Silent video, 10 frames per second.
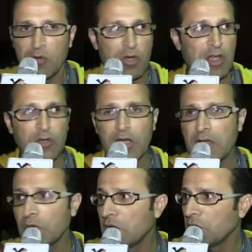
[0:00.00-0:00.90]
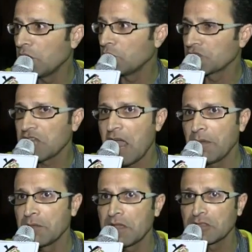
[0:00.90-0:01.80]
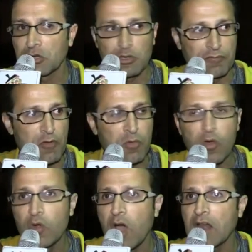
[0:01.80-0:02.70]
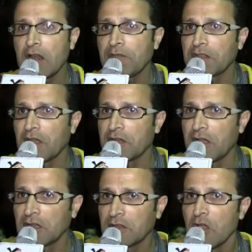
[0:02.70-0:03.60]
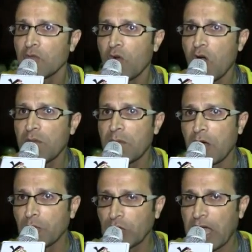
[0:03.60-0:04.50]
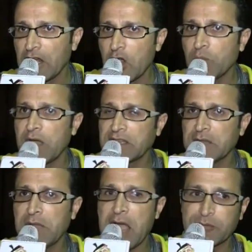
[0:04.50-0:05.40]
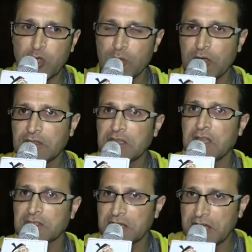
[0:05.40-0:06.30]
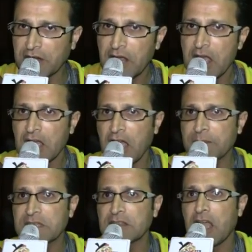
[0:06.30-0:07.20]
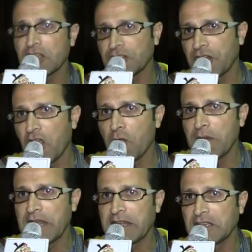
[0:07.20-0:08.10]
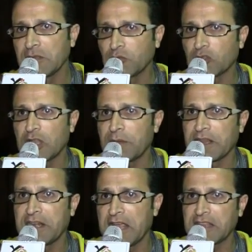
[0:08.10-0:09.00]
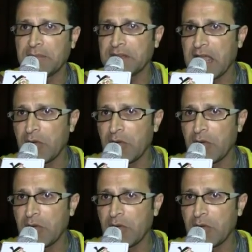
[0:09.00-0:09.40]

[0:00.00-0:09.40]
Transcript: والشعب المصري يشوفهم كله على الفضائيات وهم مقبوض عليهم ويتم حبسهم احتياطيا 15 يوما لأن دي بتعتبر جناية أمن